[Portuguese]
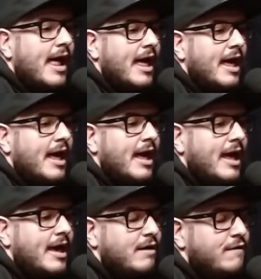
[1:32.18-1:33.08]

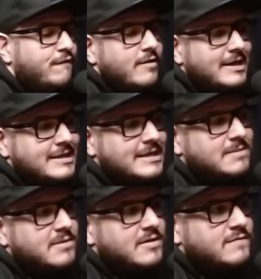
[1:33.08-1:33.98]
É, eu falo que
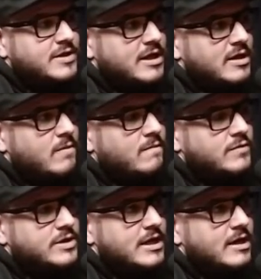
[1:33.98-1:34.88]
assim, mano, você,
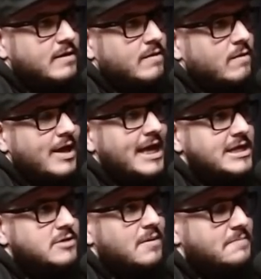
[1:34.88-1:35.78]
você
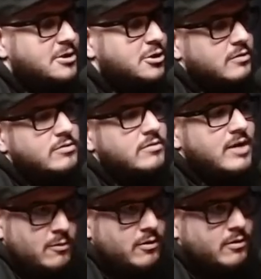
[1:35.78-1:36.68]
conhece uma pessoa no
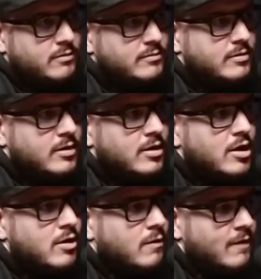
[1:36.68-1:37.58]
namoro,
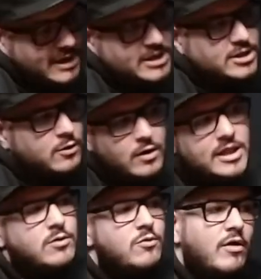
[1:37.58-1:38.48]
conhece
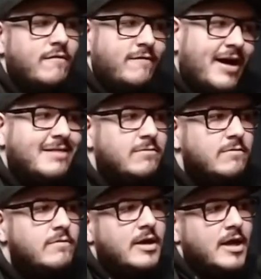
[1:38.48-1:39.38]
outra no
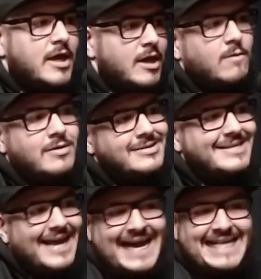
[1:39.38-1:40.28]
noivado, e quando
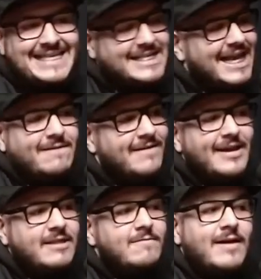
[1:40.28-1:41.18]
você casa, você
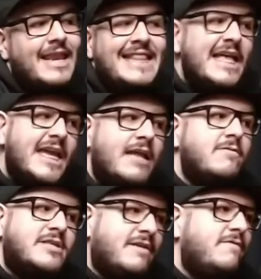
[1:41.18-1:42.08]
vê que não é nada
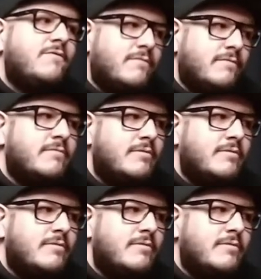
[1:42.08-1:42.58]
aquilo que você viu.